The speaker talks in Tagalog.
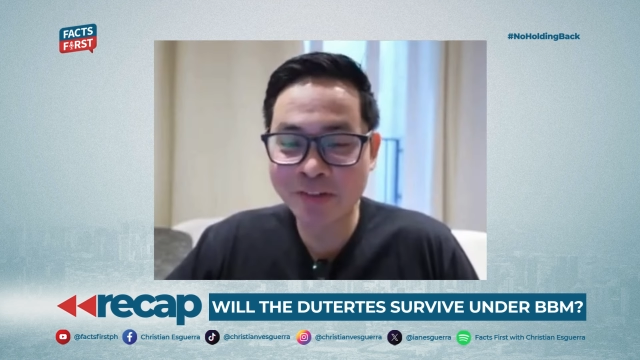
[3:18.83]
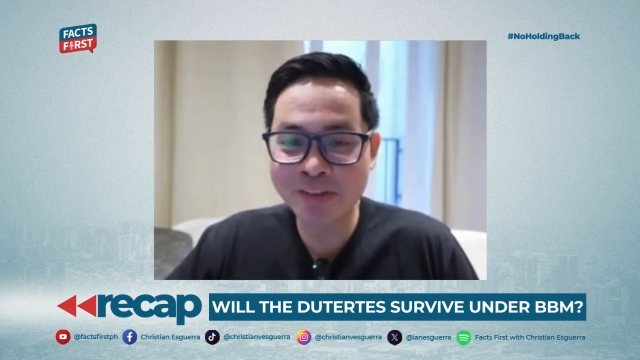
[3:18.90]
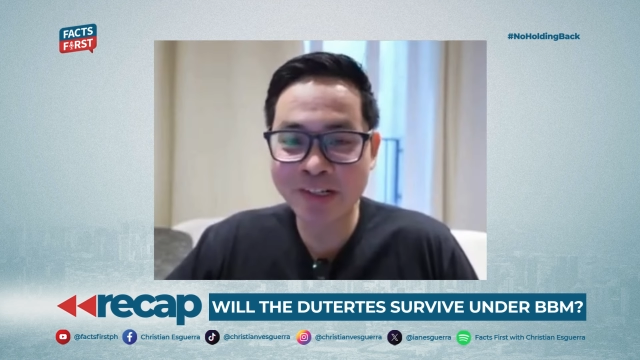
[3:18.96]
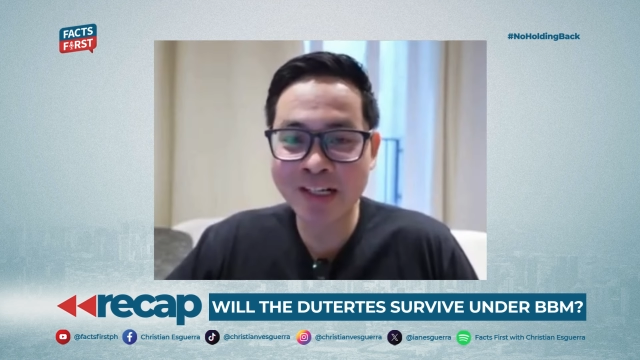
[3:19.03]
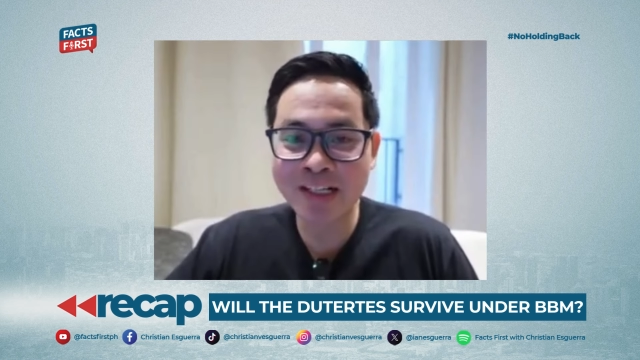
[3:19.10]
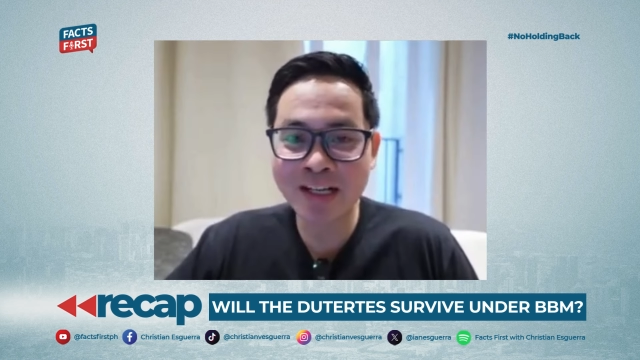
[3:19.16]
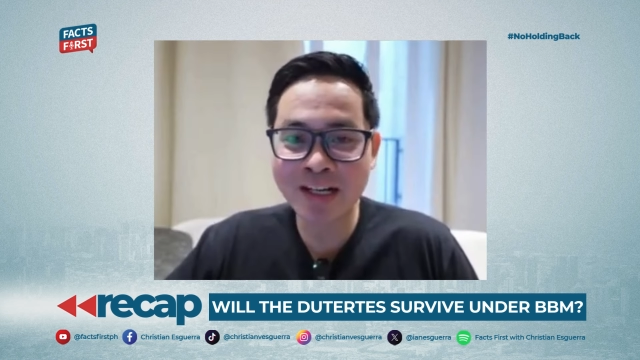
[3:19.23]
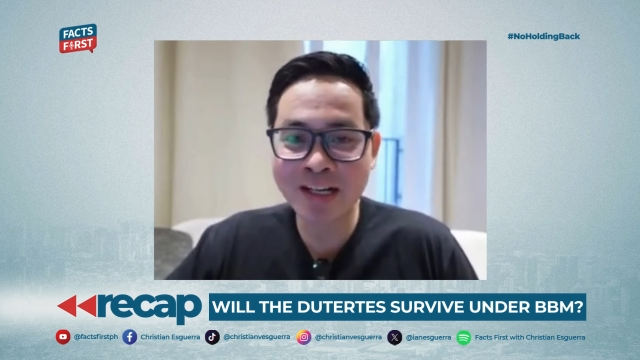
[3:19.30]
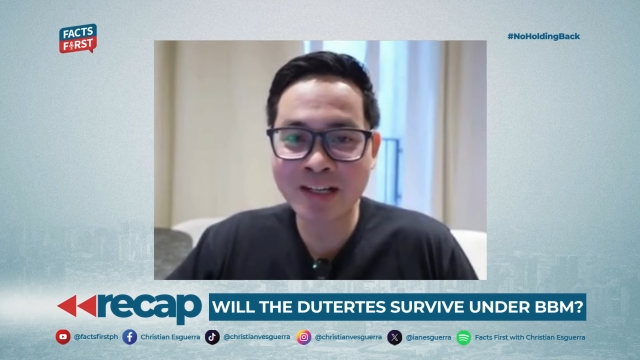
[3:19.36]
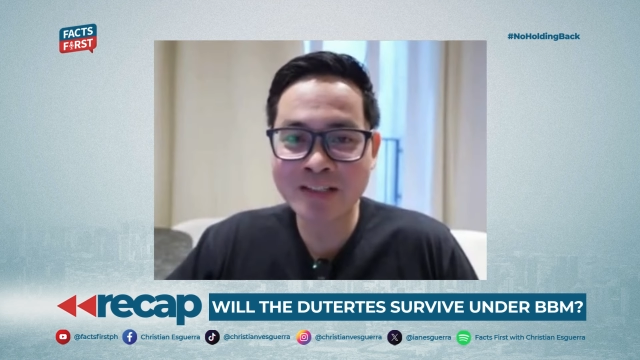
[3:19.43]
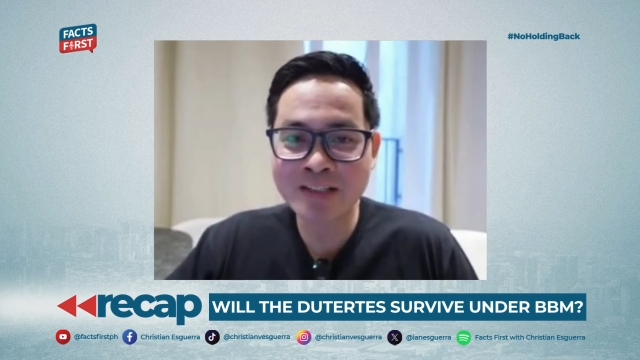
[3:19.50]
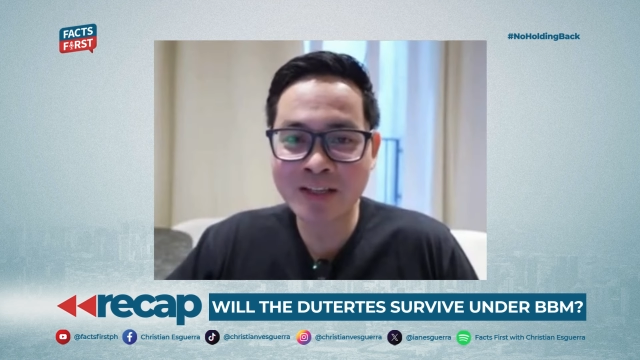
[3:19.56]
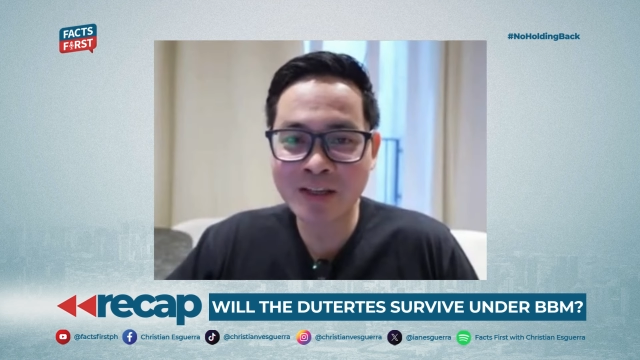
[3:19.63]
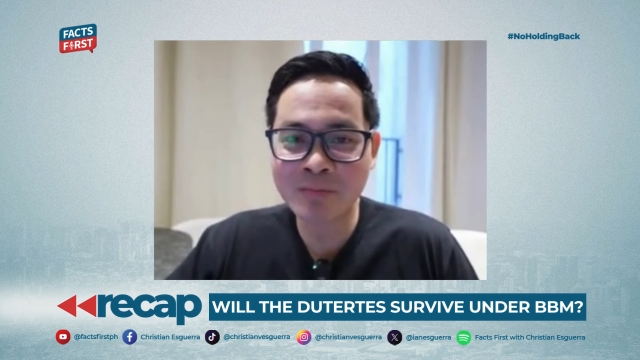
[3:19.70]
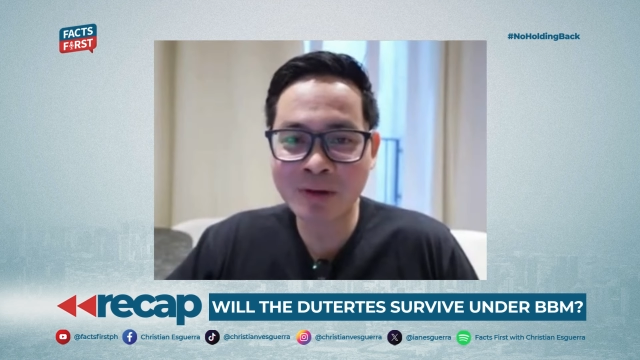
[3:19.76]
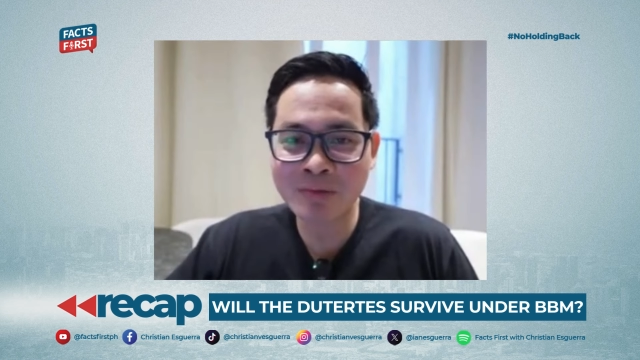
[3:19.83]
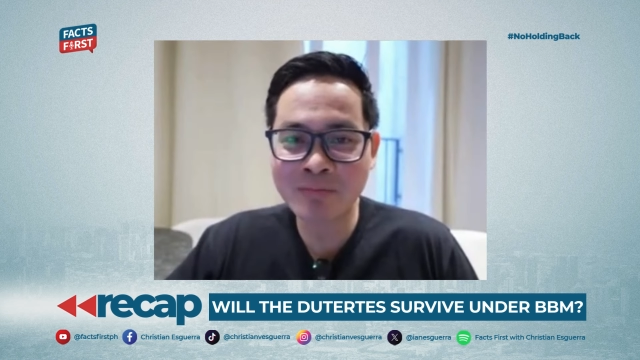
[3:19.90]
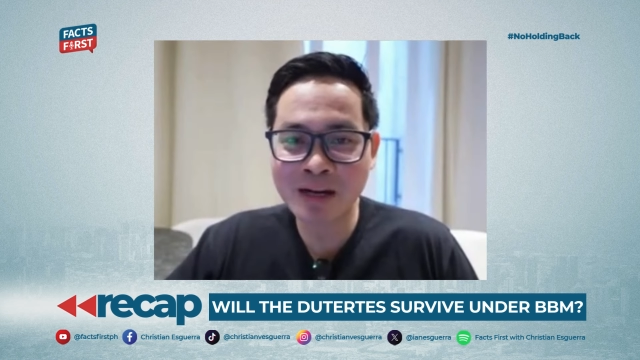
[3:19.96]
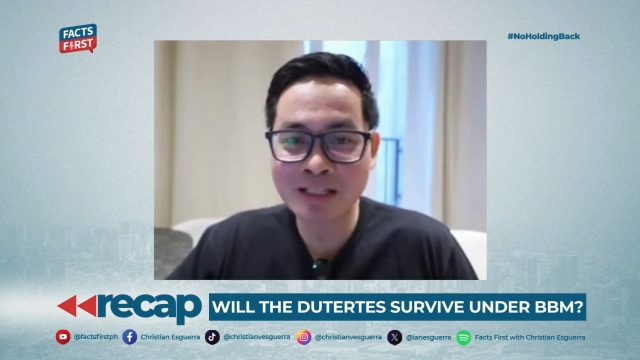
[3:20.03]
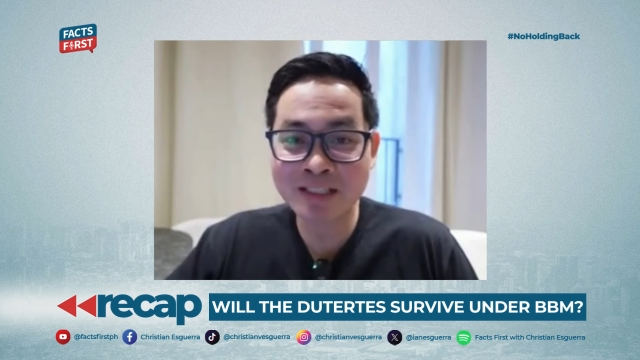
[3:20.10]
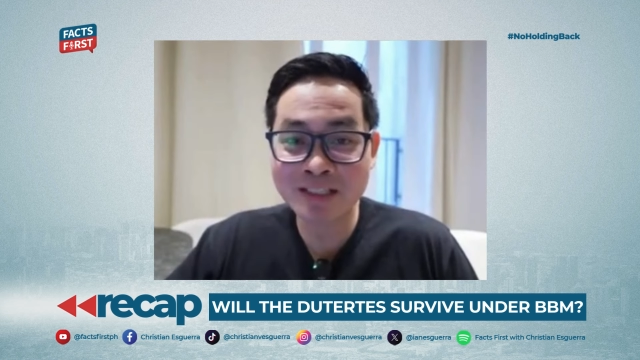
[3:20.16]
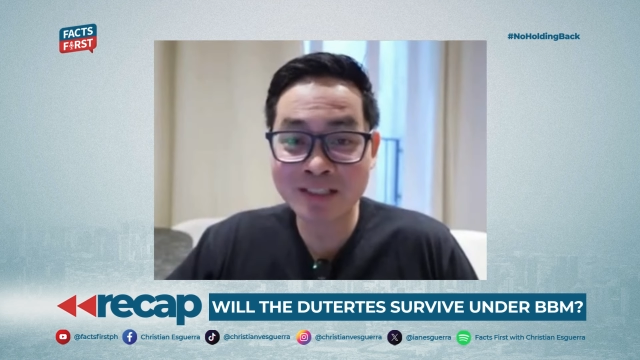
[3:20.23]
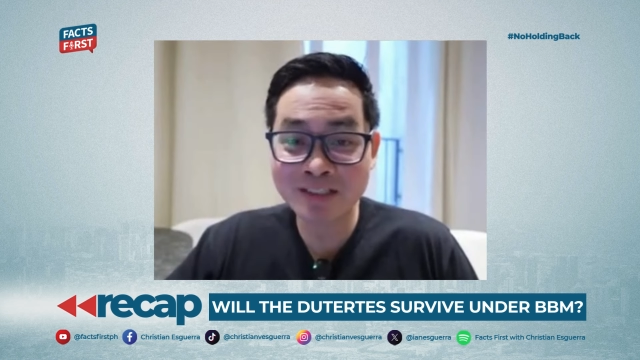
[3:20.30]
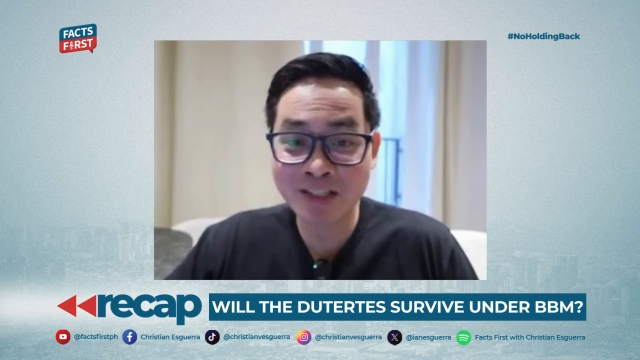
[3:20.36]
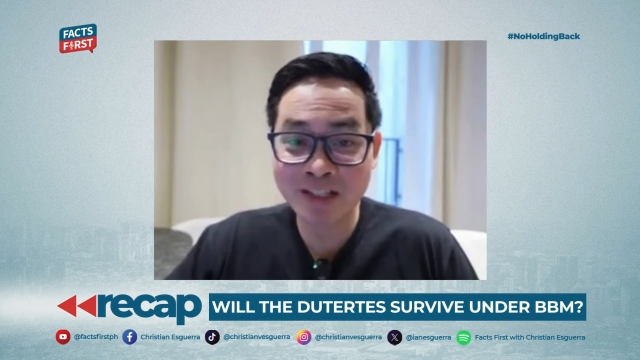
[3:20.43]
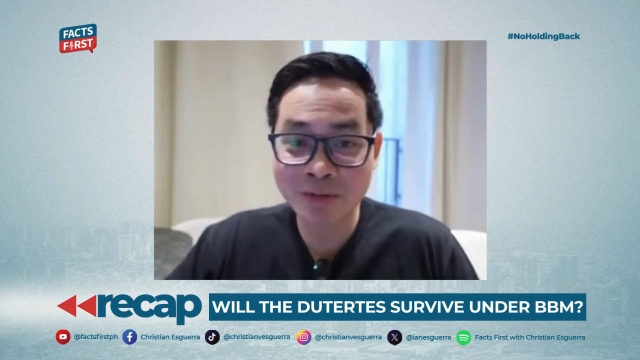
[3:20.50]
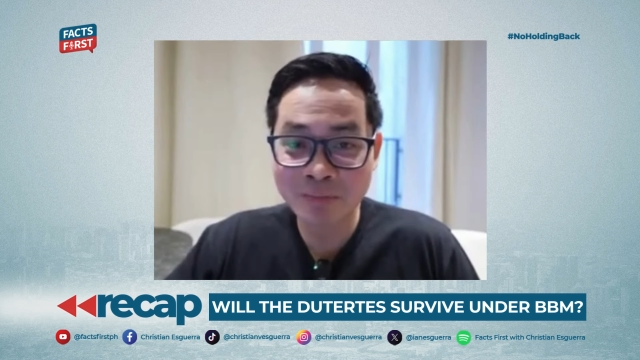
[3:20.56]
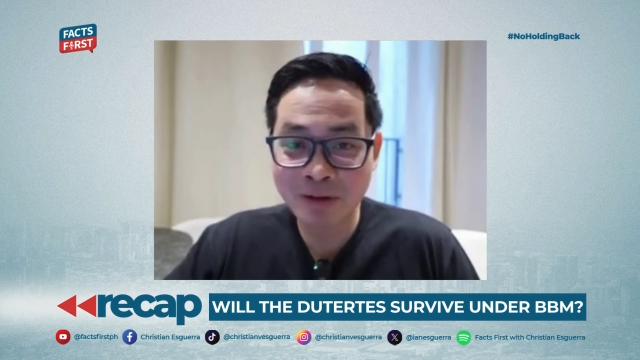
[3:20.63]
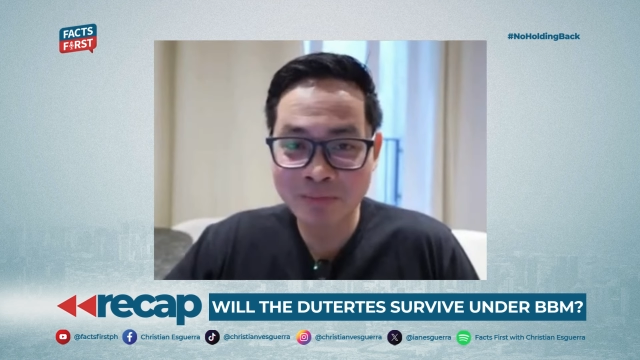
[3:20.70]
Trillanes, iba yung basa uh, niya dyan, diba?